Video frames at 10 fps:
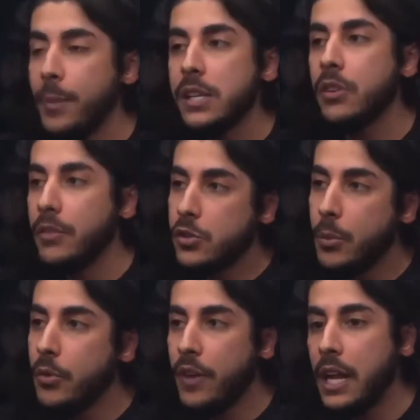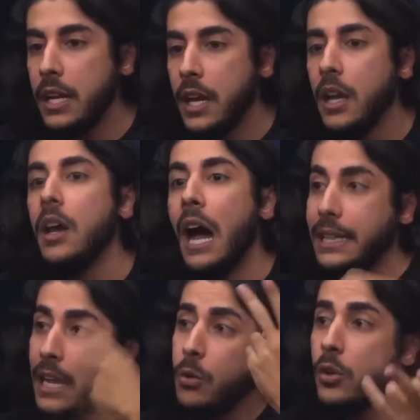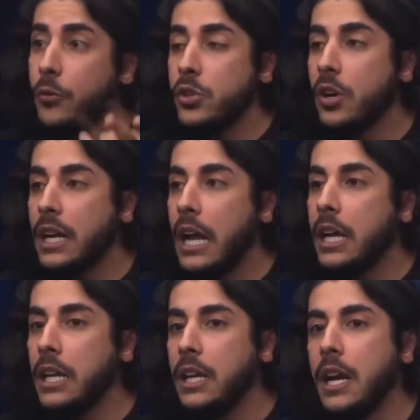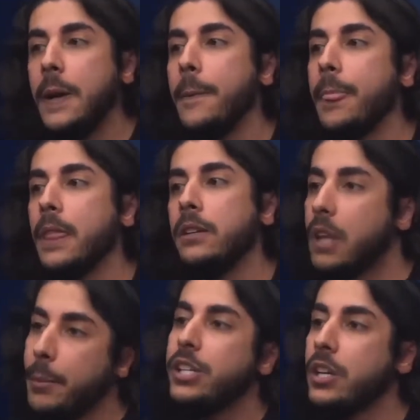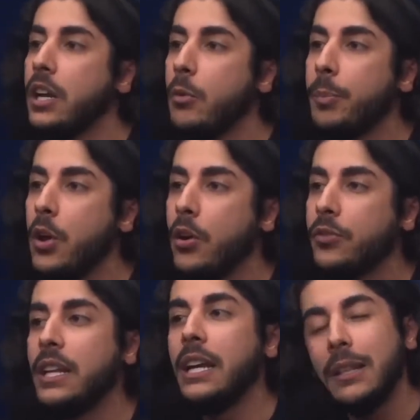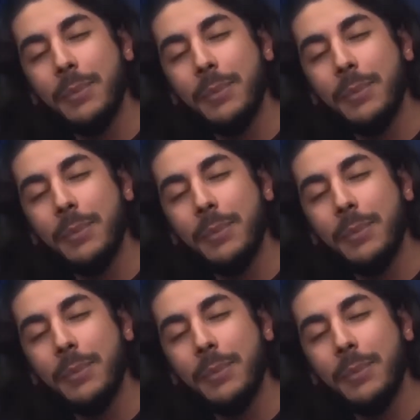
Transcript: mais uma vez, como eu falei, né? Até quando eu fui jogar na gringa, também cheguei no playoff, tá ligado?